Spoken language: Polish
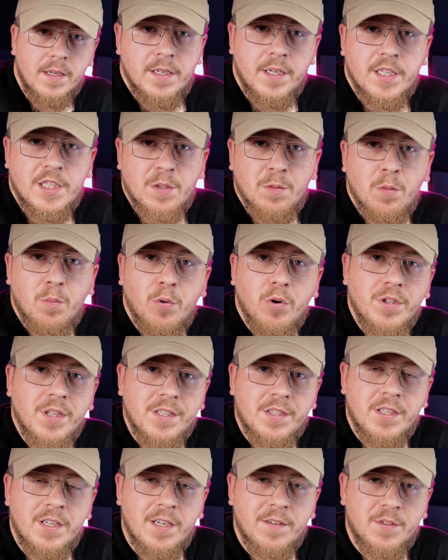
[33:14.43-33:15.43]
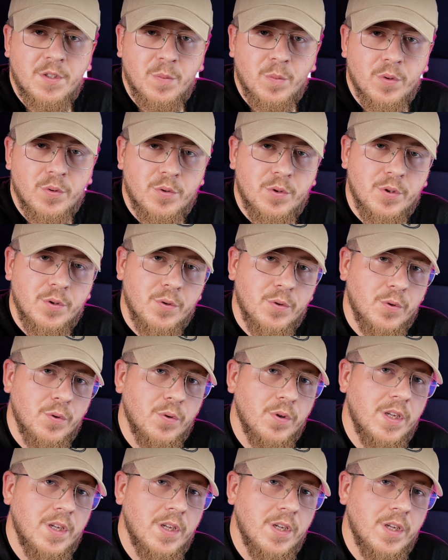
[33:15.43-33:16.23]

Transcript: I to by było na tyle w tym odcinku.